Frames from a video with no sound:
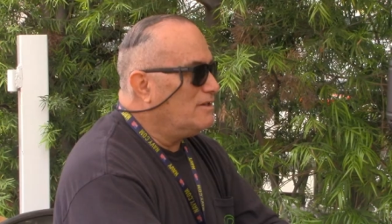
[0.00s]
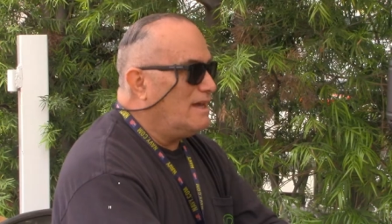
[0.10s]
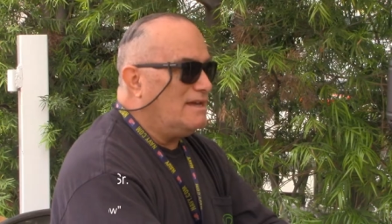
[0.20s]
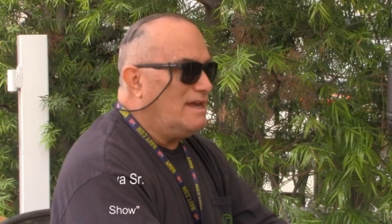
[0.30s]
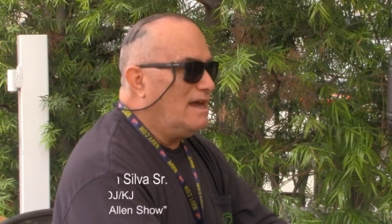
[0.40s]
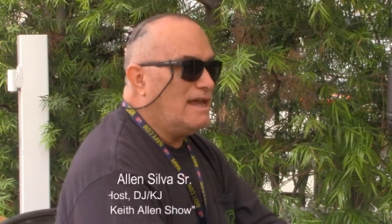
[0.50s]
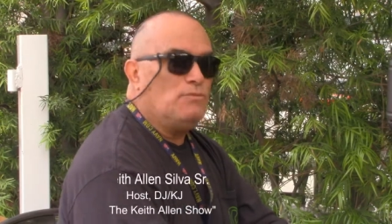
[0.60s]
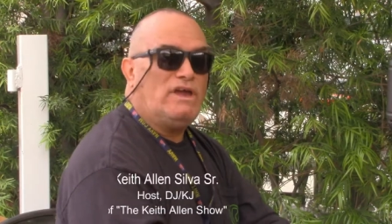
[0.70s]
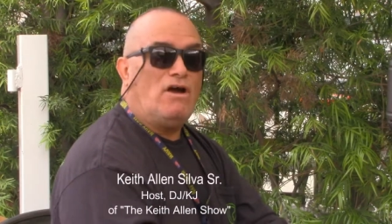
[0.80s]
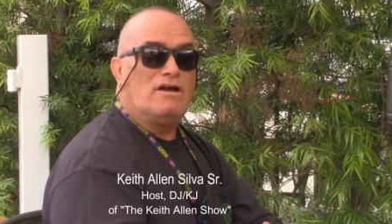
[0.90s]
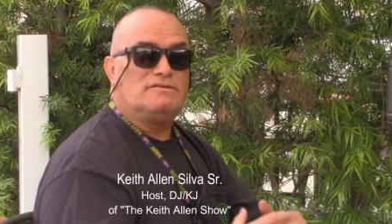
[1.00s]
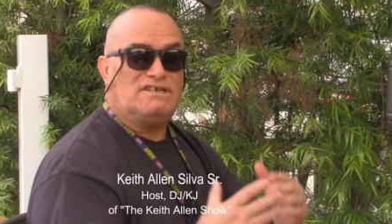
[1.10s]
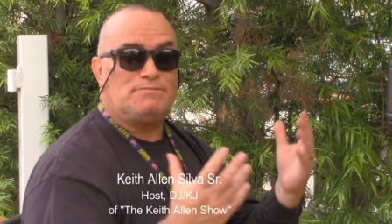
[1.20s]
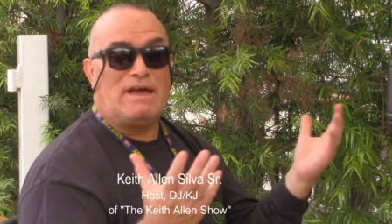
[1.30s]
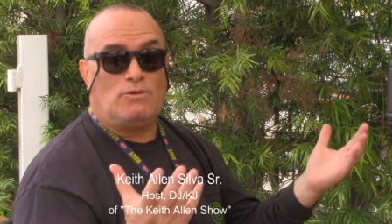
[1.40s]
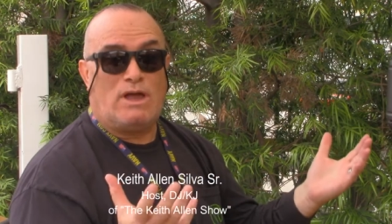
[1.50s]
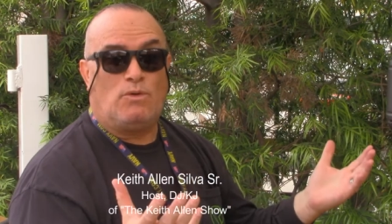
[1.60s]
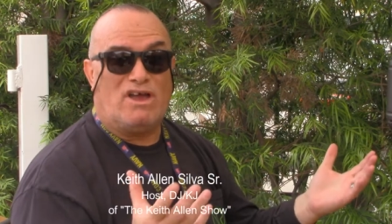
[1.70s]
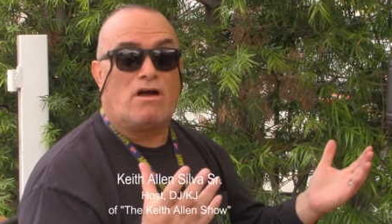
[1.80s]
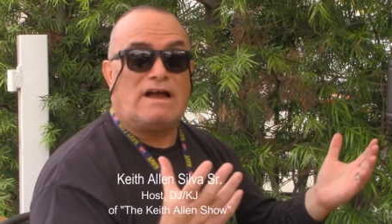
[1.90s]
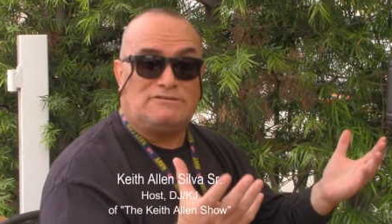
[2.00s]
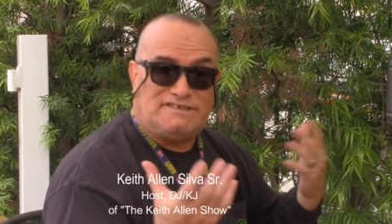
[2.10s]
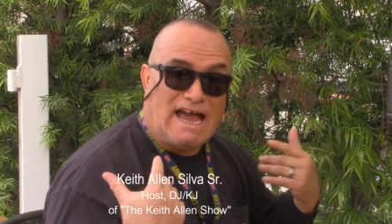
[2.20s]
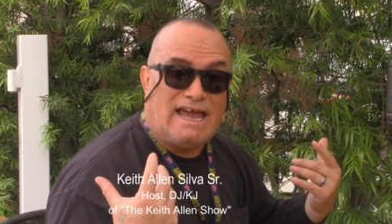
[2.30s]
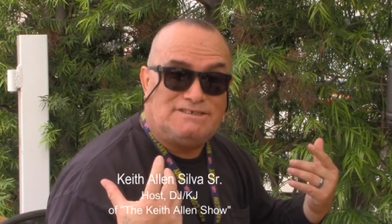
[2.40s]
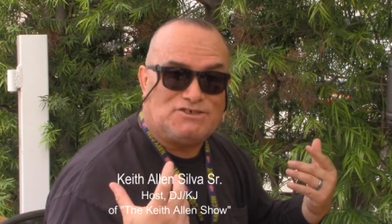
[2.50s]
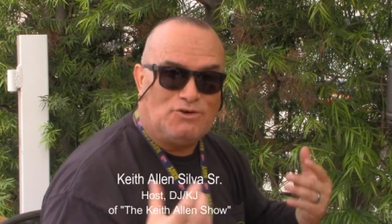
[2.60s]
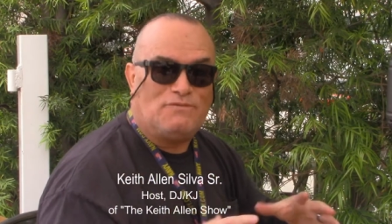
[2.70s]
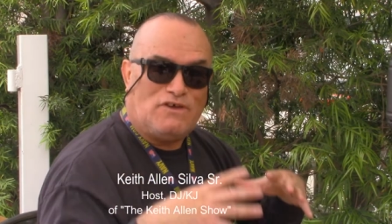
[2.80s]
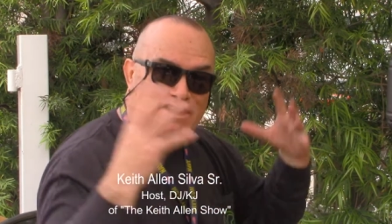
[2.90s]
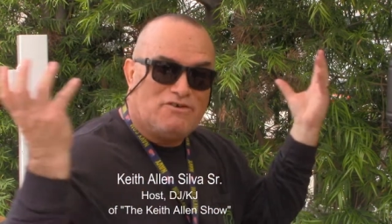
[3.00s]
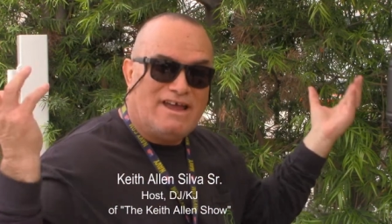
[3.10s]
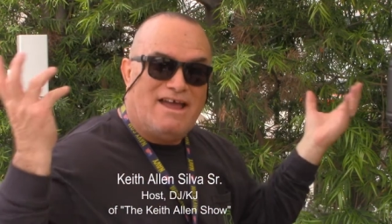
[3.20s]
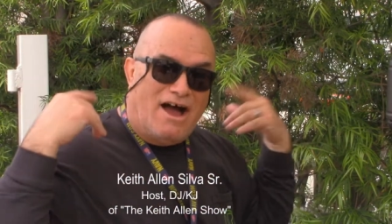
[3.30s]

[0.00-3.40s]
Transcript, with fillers: Okay, yeah. And we are, just by the way, we are outside, so if you hear